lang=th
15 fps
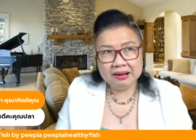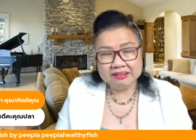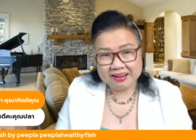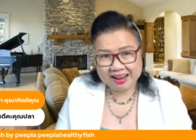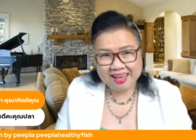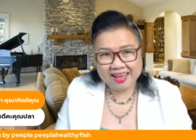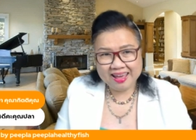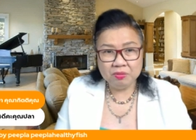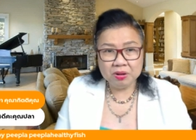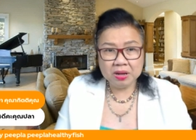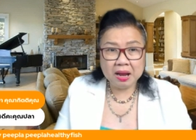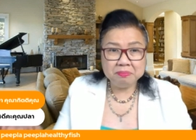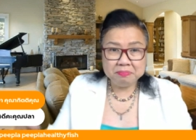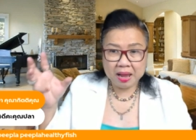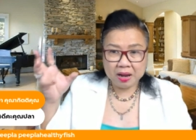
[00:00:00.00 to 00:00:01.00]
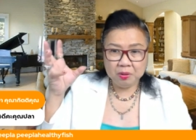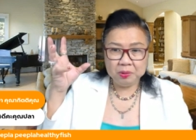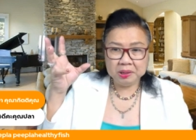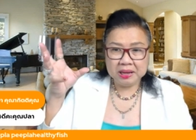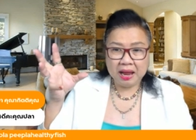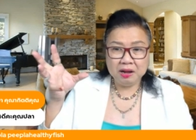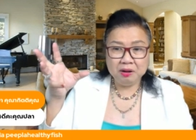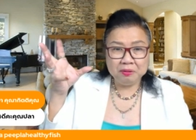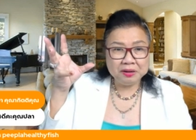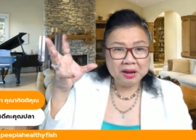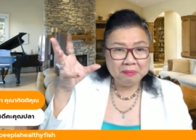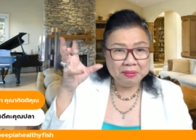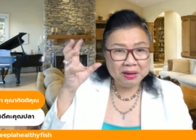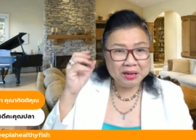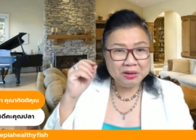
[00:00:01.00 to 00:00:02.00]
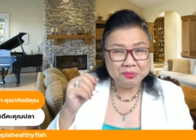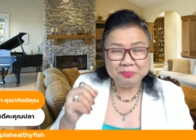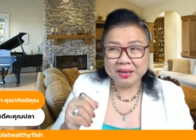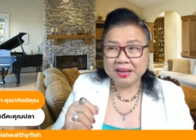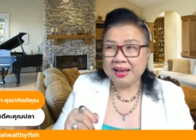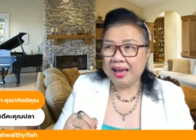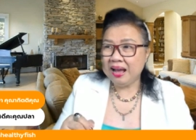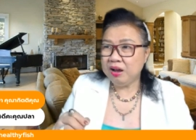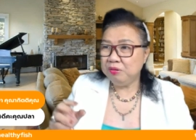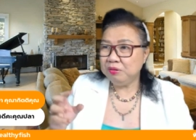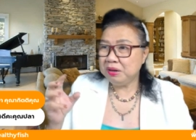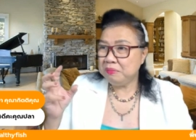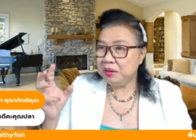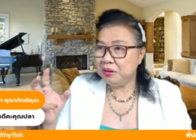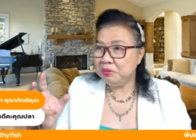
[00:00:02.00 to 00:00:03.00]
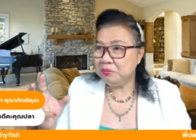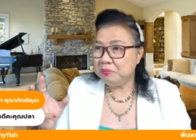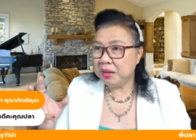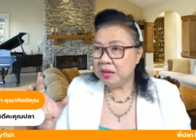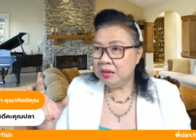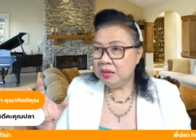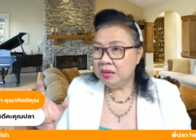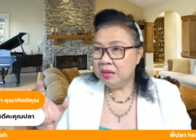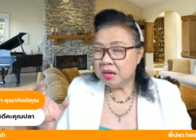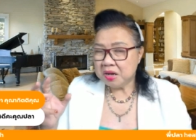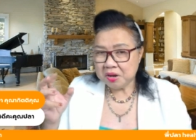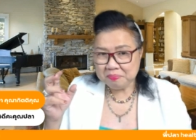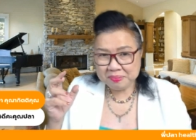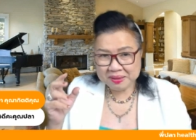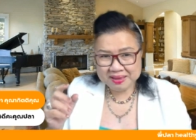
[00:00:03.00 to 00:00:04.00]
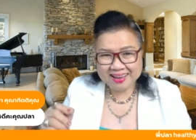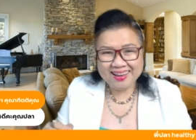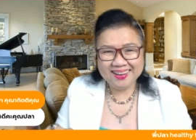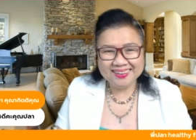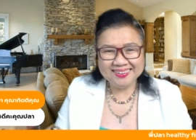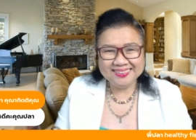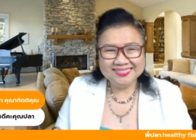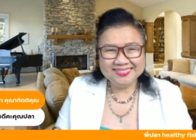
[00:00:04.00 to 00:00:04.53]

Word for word: แรงของการแบกข้าวสารแล้วเขาทำอะไรรู้ไหมคะเขาทำอะไรรู้ไหมเขาไปห้าง